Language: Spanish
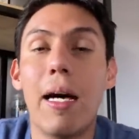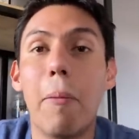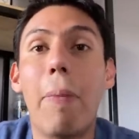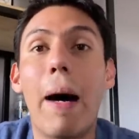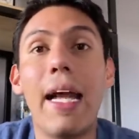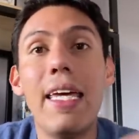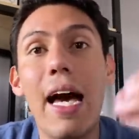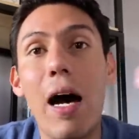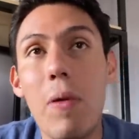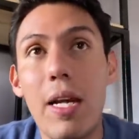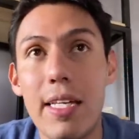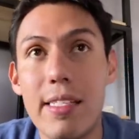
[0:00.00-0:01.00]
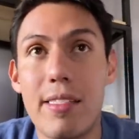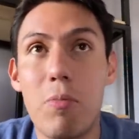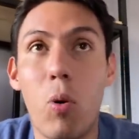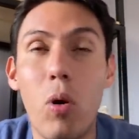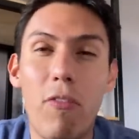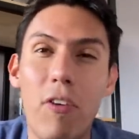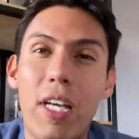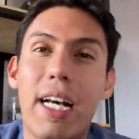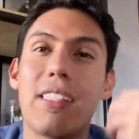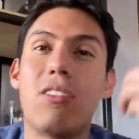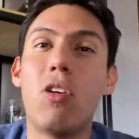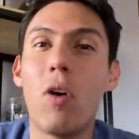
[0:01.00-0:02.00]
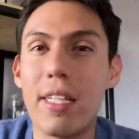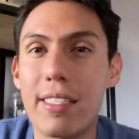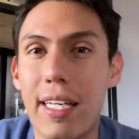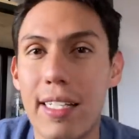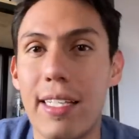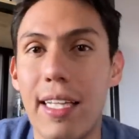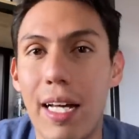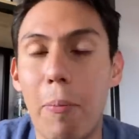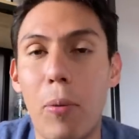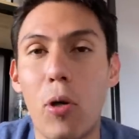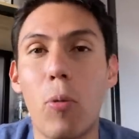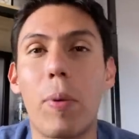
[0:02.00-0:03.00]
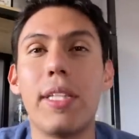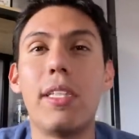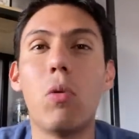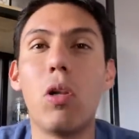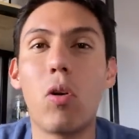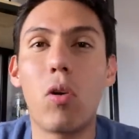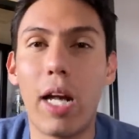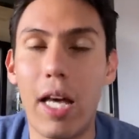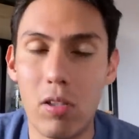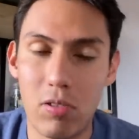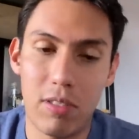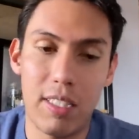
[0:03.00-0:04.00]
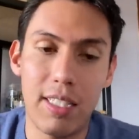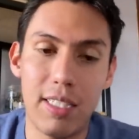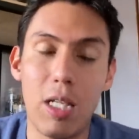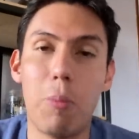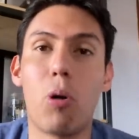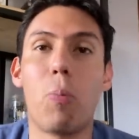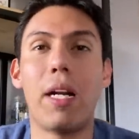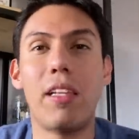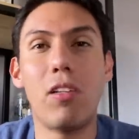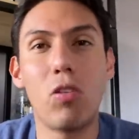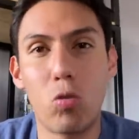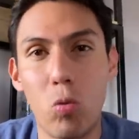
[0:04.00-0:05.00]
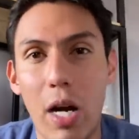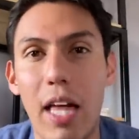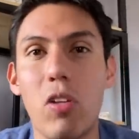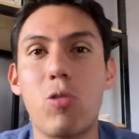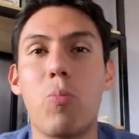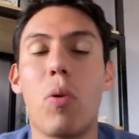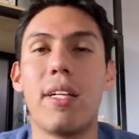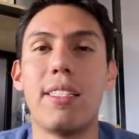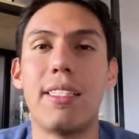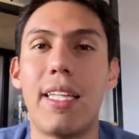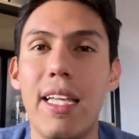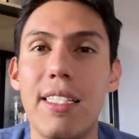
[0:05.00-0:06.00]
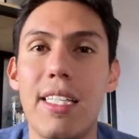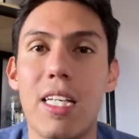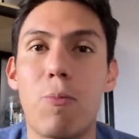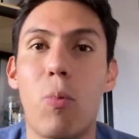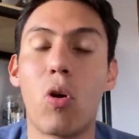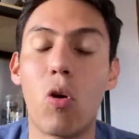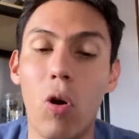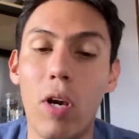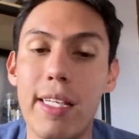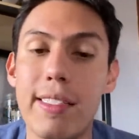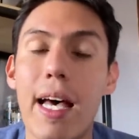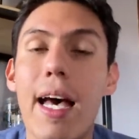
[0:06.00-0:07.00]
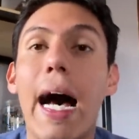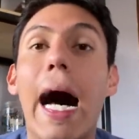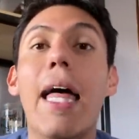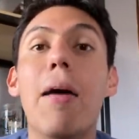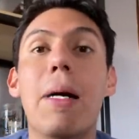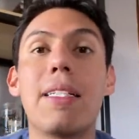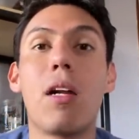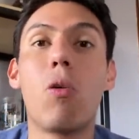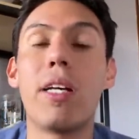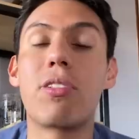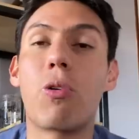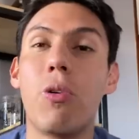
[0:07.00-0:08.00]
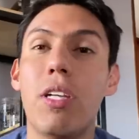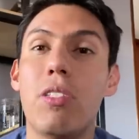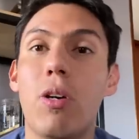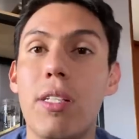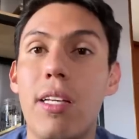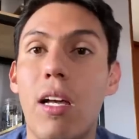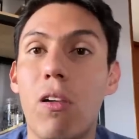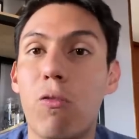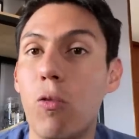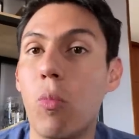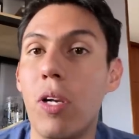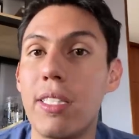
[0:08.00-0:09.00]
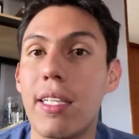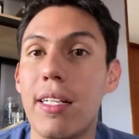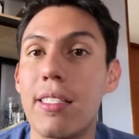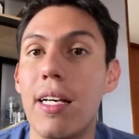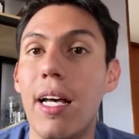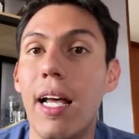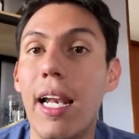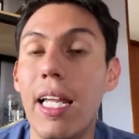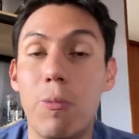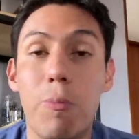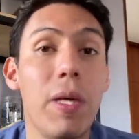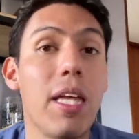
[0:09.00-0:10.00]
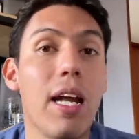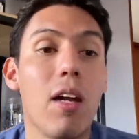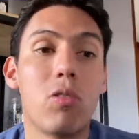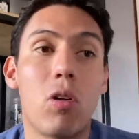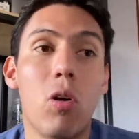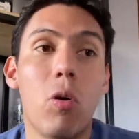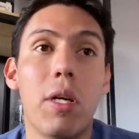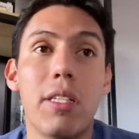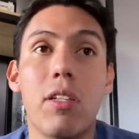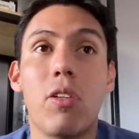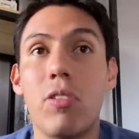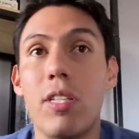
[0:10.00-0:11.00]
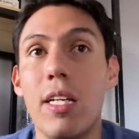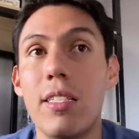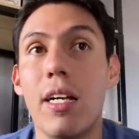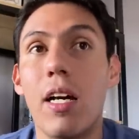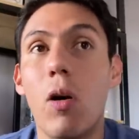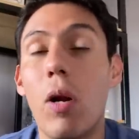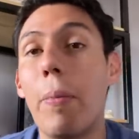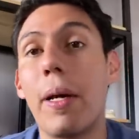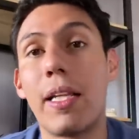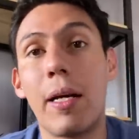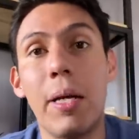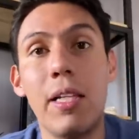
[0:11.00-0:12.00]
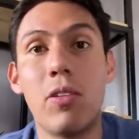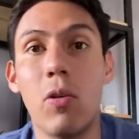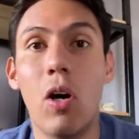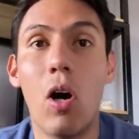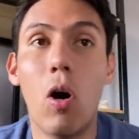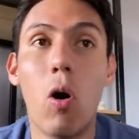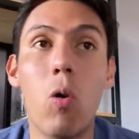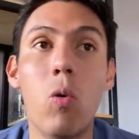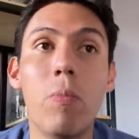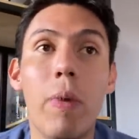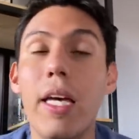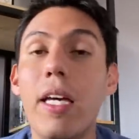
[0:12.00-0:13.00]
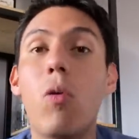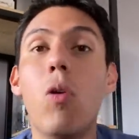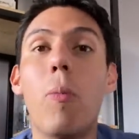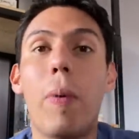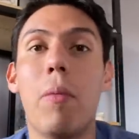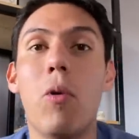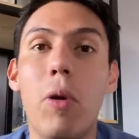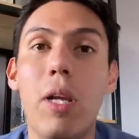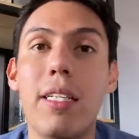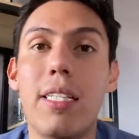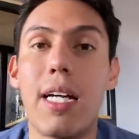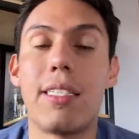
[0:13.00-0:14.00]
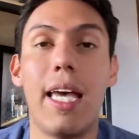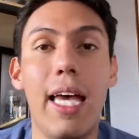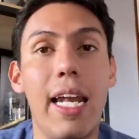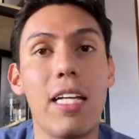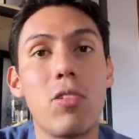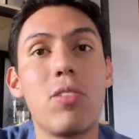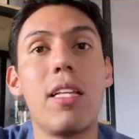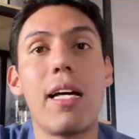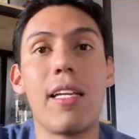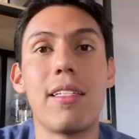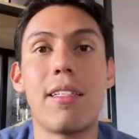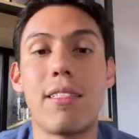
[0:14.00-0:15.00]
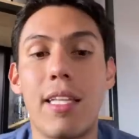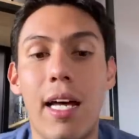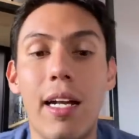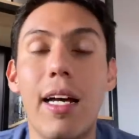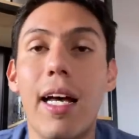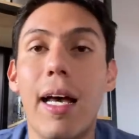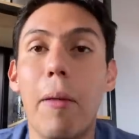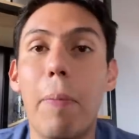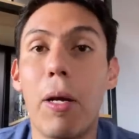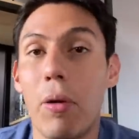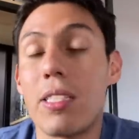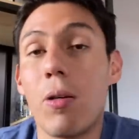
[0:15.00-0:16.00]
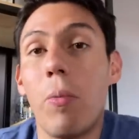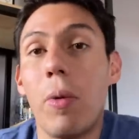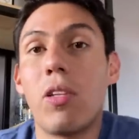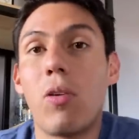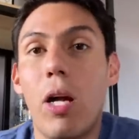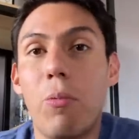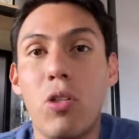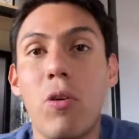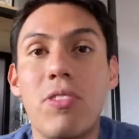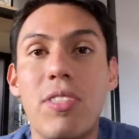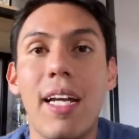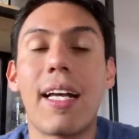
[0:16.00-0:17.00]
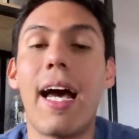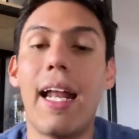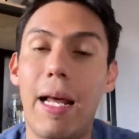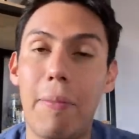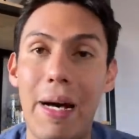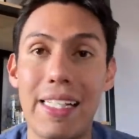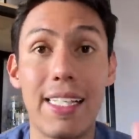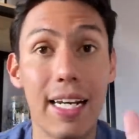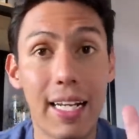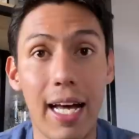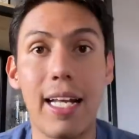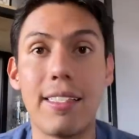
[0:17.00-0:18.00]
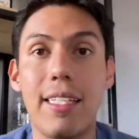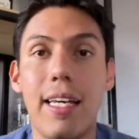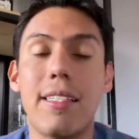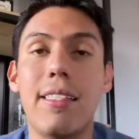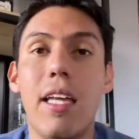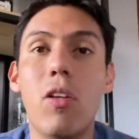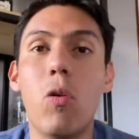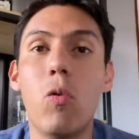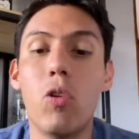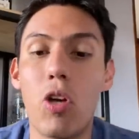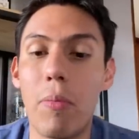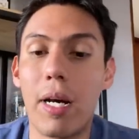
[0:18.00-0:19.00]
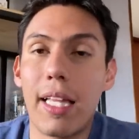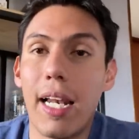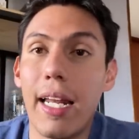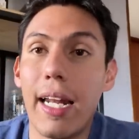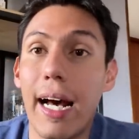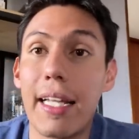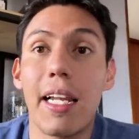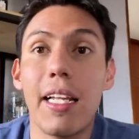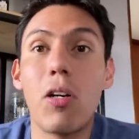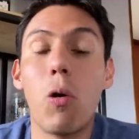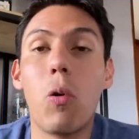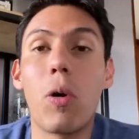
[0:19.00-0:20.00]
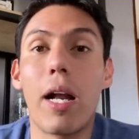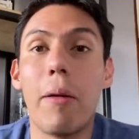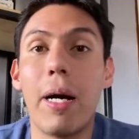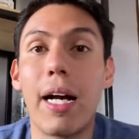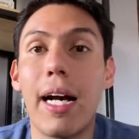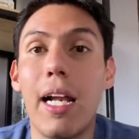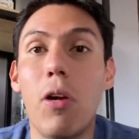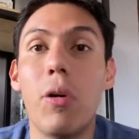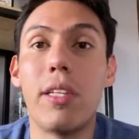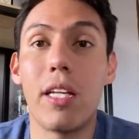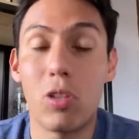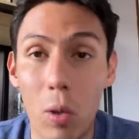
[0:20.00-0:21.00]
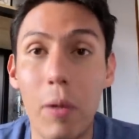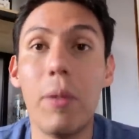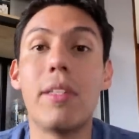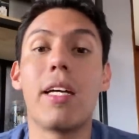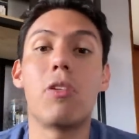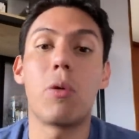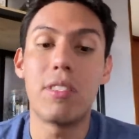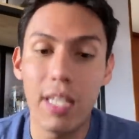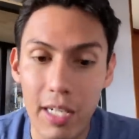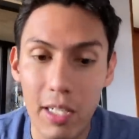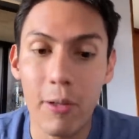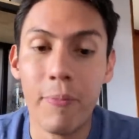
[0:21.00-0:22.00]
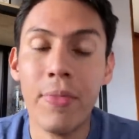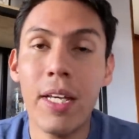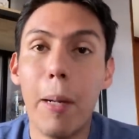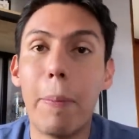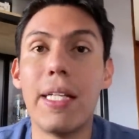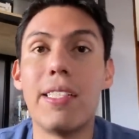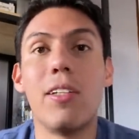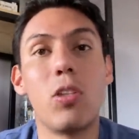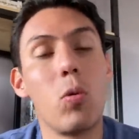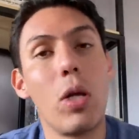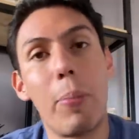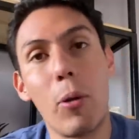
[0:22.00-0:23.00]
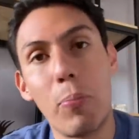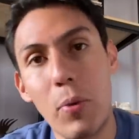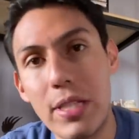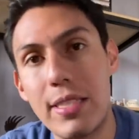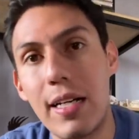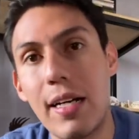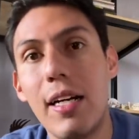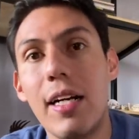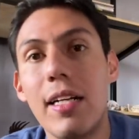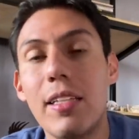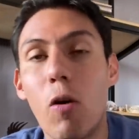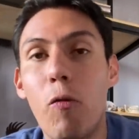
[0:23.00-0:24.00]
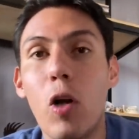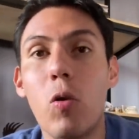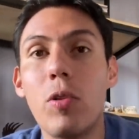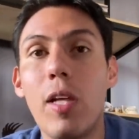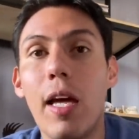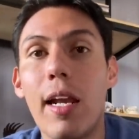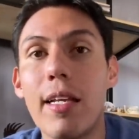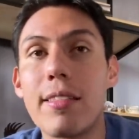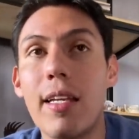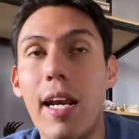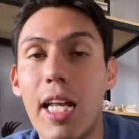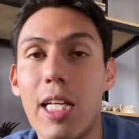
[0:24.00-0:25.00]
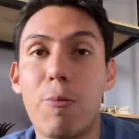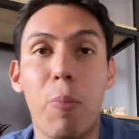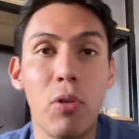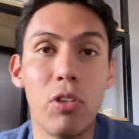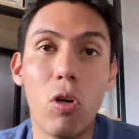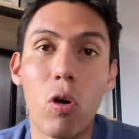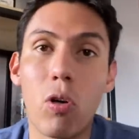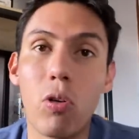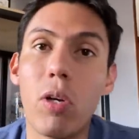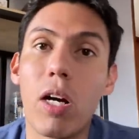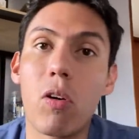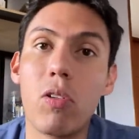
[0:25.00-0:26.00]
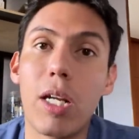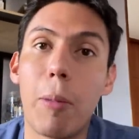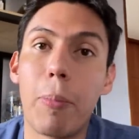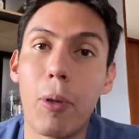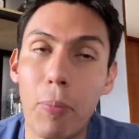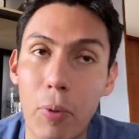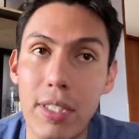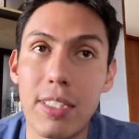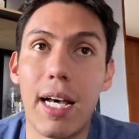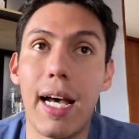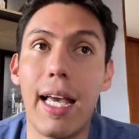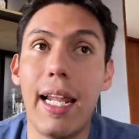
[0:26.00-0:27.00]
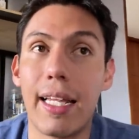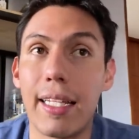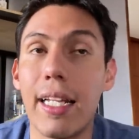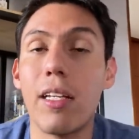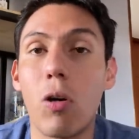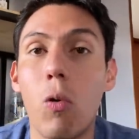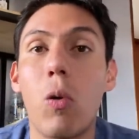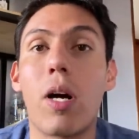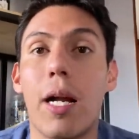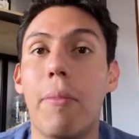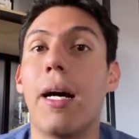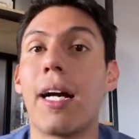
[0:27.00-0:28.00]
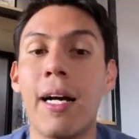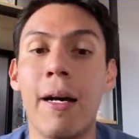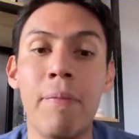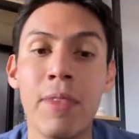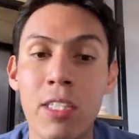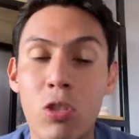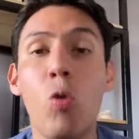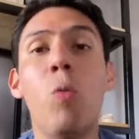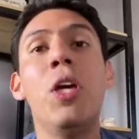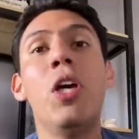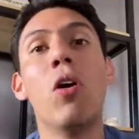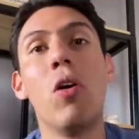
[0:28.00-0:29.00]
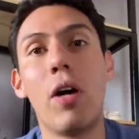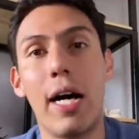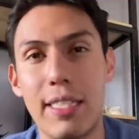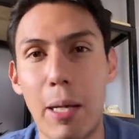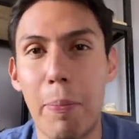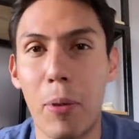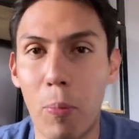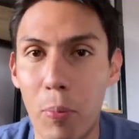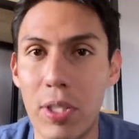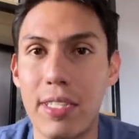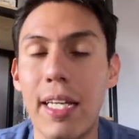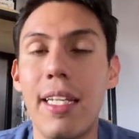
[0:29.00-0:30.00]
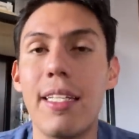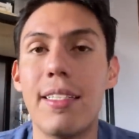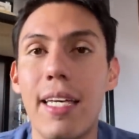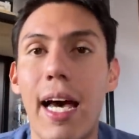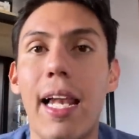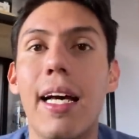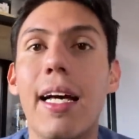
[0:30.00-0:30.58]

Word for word: variables, bonificaciones que se dan por objetivos logrados, es decir, por partidos jugados, por asistencias, por goles, además algunas condiciones que los futbolistas les piden a los clubes, entonces un apartamento o un vehículo para movilizarse. En esos detalles están pero en este momento la opción cercana, la más cercana, sigue siendo Unión Magdalena. Atlético Bucaramanga lo intentó y lo intentó en serio, presentó una propuesta, Teófilo Gutiérrez respondió con una contrapropuesta, el Atlético Bucaramanga subió a esa propuesta inicial,